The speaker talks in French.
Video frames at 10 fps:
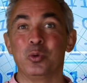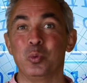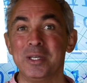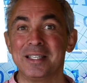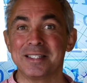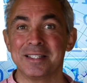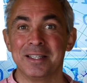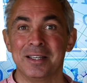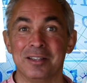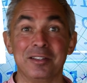
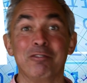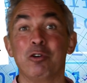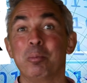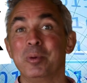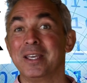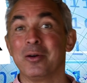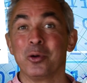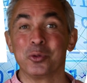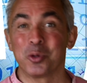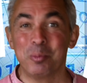Wix, développé
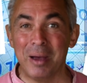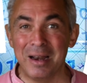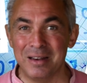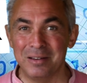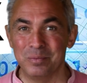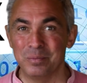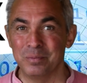en Drupal